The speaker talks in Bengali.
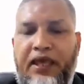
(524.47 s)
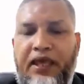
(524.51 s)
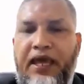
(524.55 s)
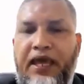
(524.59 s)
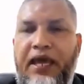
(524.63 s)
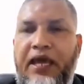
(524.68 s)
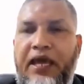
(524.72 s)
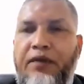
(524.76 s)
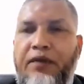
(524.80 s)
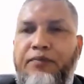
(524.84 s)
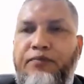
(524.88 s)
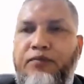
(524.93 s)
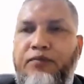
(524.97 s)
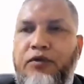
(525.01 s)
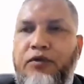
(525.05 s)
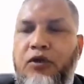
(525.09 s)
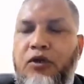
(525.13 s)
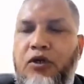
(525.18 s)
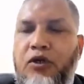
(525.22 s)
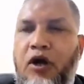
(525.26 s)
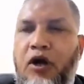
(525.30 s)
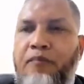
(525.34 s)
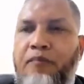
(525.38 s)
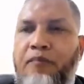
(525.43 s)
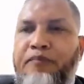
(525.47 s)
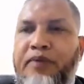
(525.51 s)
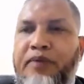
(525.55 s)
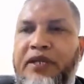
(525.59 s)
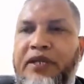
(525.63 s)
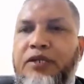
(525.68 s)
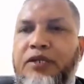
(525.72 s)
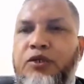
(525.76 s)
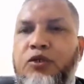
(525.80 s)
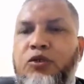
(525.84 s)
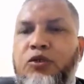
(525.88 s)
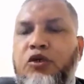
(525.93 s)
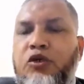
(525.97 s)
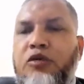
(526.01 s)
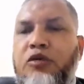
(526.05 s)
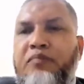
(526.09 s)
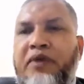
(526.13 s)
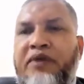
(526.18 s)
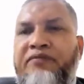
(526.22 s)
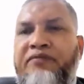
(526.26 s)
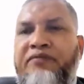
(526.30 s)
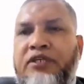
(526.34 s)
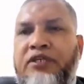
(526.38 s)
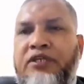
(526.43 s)
এই কমপ্লিট রুট
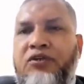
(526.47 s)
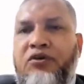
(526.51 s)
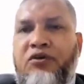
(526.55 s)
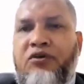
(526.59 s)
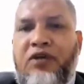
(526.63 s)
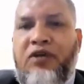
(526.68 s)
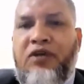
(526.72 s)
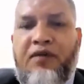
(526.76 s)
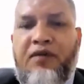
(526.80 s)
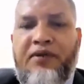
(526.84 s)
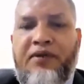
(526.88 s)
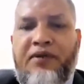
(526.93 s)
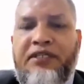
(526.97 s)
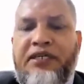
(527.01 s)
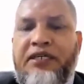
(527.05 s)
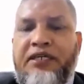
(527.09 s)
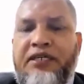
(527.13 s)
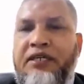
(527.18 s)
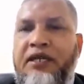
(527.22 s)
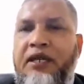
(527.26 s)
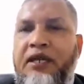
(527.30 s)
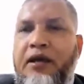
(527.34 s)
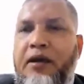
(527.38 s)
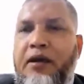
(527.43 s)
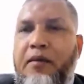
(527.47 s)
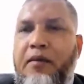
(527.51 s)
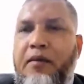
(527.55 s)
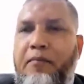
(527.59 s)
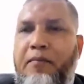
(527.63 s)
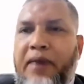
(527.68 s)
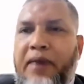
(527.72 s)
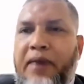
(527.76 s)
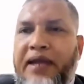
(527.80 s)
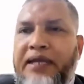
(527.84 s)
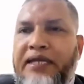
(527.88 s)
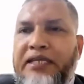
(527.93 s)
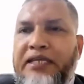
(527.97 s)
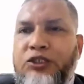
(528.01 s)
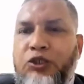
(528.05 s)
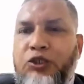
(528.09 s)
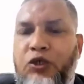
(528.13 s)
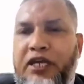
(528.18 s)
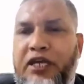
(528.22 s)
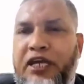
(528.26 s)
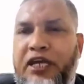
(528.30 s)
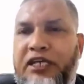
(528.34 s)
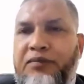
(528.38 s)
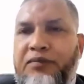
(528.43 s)
ম্যাপটা যখন আমাদের মাইন্ডে
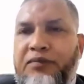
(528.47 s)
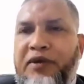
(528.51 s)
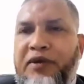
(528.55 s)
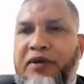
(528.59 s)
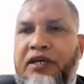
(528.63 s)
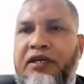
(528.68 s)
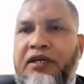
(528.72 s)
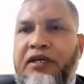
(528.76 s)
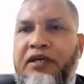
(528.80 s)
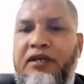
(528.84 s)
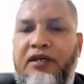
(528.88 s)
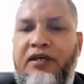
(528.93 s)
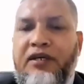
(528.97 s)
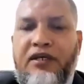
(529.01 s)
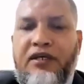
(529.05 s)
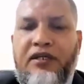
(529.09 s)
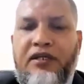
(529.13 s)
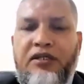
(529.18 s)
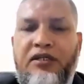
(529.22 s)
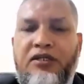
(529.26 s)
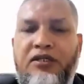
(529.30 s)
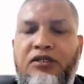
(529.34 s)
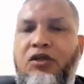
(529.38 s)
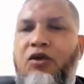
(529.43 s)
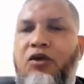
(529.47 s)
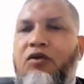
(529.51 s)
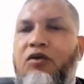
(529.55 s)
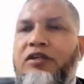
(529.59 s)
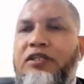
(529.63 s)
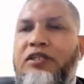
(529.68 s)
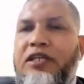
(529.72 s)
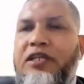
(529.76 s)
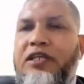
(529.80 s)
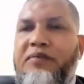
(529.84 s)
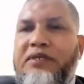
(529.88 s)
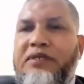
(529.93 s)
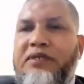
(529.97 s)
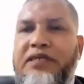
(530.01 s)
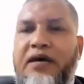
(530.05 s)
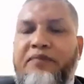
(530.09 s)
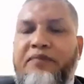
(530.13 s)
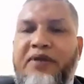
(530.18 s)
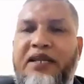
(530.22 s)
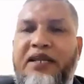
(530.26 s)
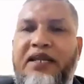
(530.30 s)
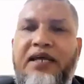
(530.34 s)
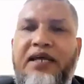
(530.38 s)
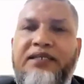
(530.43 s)
চলে আসবে তখন দেখবেন যে
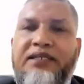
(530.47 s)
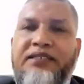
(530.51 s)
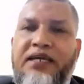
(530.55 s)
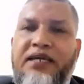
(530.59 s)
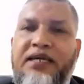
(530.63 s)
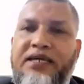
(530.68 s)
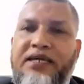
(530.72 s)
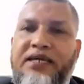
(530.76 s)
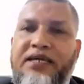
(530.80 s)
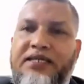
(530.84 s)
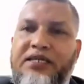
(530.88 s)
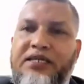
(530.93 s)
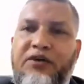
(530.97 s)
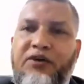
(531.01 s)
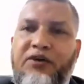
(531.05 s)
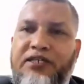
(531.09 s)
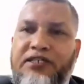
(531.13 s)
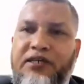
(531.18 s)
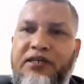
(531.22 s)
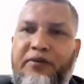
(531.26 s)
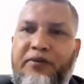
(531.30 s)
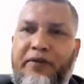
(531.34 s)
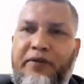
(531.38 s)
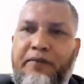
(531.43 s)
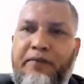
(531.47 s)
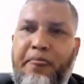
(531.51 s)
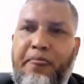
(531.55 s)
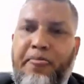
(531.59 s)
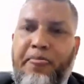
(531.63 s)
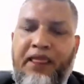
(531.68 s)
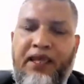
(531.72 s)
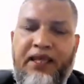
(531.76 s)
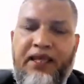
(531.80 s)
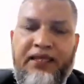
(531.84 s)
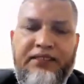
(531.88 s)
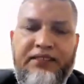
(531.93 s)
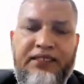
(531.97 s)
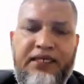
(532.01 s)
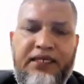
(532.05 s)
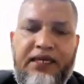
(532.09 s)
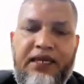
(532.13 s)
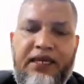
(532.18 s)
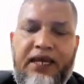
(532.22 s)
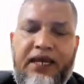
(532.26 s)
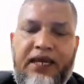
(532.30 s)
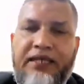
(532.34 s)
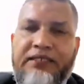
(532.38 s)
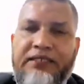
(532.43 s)
আপনার কাজটা ইজি হয়ে যাবে যে
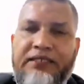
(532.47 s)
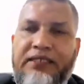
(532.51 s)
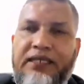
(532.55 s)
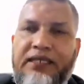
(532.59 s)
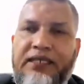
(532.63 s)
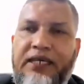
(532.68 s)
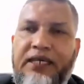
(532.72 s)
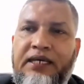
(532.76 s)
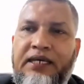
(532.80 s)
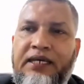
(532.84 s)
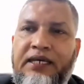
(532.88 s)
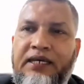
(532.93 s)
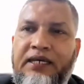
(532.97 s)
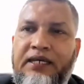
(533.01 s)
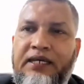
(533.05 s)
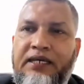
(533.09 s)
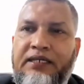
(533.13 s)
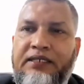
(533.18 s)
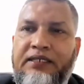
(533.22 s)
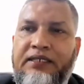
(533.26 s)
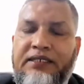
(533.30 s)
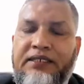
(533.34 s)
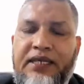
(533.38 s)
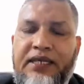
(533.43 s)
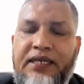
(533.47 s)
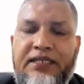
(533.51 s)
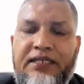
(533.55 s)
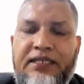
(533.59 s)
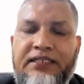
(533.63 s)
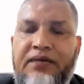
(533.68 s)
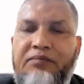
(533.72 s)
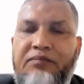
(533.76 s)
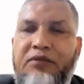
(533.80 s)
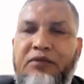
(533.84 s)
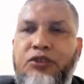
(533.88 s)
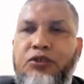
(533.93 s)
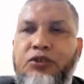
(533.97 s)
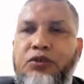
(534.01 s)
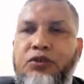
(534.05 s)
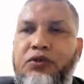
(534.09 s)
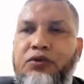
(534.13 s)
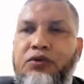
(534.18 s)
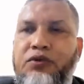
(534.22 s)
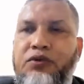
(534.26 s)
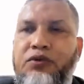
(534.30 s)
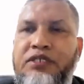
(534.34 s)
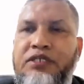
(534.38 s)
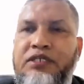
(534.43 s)
আজকে যে কাজটা আমরা শুরু
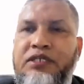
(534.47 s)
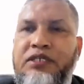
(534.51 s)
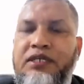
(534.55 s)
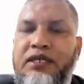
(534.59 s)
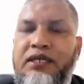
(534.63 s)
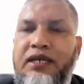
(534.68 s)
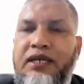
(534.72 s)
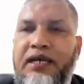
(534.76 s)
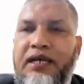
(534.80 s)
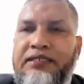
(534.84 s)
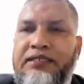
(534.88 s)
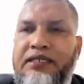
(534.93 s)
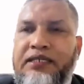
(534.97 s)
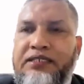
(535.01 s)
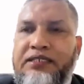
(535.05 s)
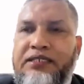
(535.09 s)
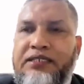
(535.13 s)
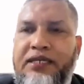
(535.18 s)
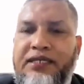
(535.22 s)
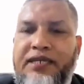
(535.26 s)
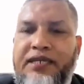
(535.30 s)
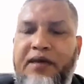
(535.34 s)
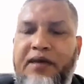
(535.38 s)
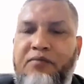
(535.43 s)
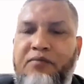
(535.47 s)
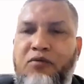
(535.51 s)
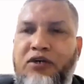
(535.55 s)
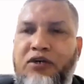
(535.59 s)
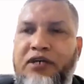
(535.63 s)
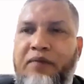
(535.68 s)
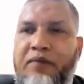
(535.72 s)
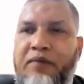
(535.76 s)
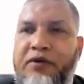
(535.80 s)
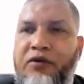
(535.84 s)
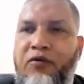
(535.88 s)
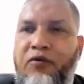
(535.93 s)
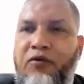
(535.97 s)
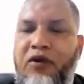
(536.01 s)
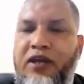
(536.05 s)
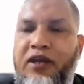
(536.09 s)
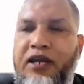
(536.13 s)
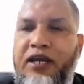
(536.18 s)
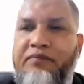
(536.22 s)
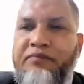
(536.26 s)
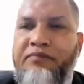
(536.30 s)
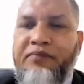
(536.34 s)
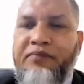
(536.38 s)
করেছি আজকে যে ডায়মন্ডটা আমি হইলাম